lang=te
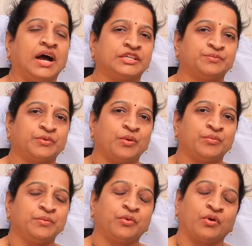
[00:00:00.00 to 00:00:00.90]
ఆ
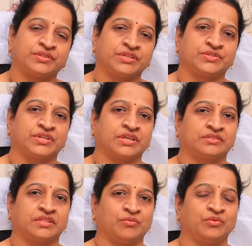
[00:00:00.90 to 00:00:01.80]
స్పర్మ్ని ప్రాసెస్
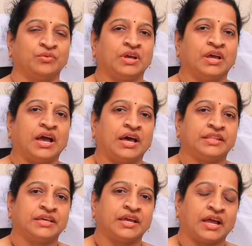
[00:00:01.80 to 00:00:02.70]
చేస్తాం
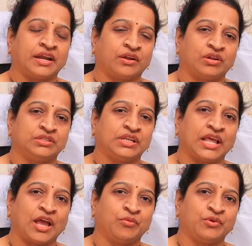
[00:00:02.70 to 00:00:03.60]
అది ఆండ్రాలజీ
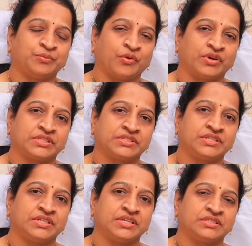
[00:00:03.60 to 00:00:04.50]
ల్యాబ్లో
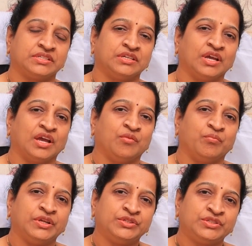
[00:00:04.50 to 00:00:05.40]
ప్రాసెసింగ్ చేసి
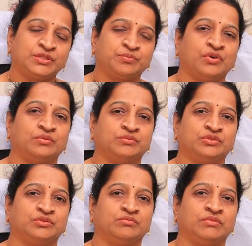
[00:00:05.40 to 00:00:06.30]
మంచి
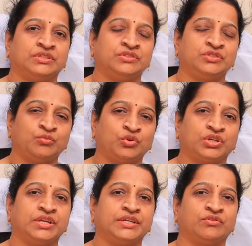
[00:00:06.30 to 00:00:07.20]
స్పర్మ్స్ మంచి
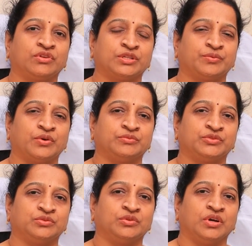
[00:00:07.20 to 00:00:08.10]
మొటిలిటీ ఉన్న
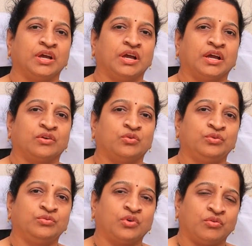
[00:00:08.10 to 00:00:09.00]
స్పర్మ్స్
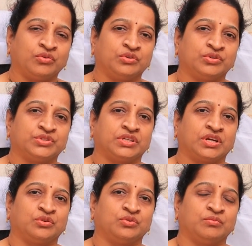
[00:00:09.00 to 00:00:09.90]
గుడ్ కౌంట్
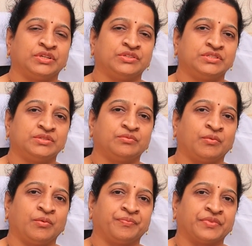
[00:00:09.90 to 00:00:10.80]
వచ్చేటట్టు మంచి
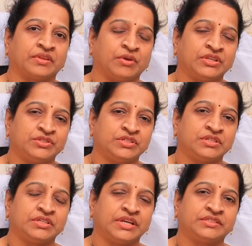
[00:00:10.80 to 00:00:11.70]
మంచి
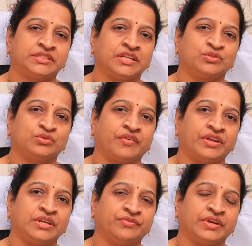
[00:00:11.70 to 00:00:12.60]
డెడ్ సెల్స్
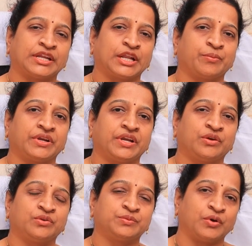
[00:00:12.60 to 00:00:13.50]
అవన్నీ ఫిల్టర్
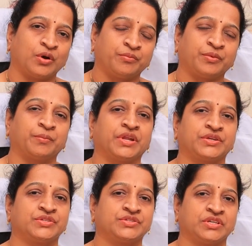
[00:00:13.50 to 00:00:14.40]
అయిపోయేటట్టు స్పామ్
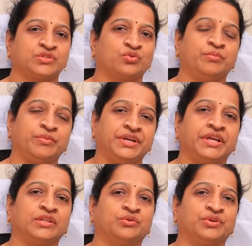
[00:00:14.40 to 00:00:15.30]
ప్రిపరేషన్ చేసుకొని
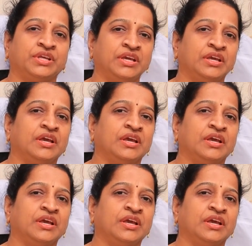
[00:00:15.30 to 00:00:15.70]
మీడియాతోటి